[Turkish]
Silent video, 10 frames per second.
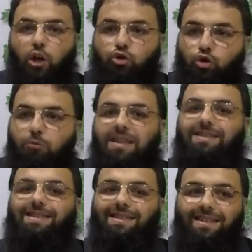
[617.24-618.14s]
Şu
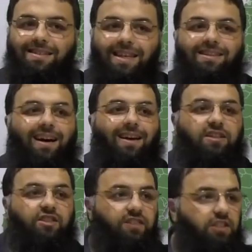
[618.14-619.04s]
mescidin
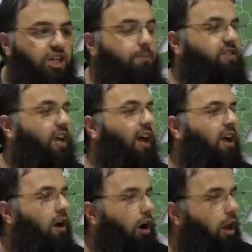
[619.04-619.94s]
idarecisi kimse
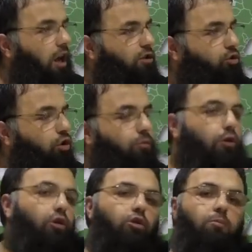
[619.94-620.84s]
Allah
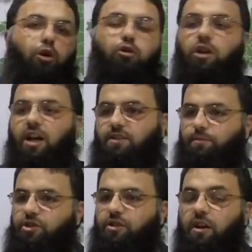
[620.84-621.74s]
sorumluluğu onun boynuna
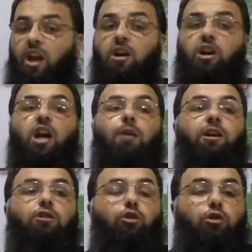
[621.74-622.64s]
asmıştır.
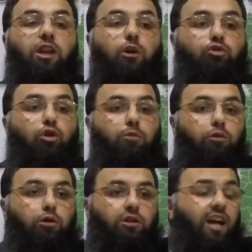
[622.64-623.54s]
Kıyamet gününden
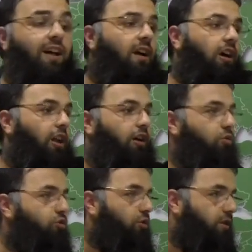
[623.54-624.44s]
sorumlulukla Allah'ın
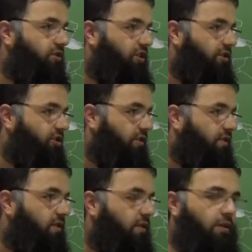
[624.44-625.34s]
huzuruna çıkacaktır.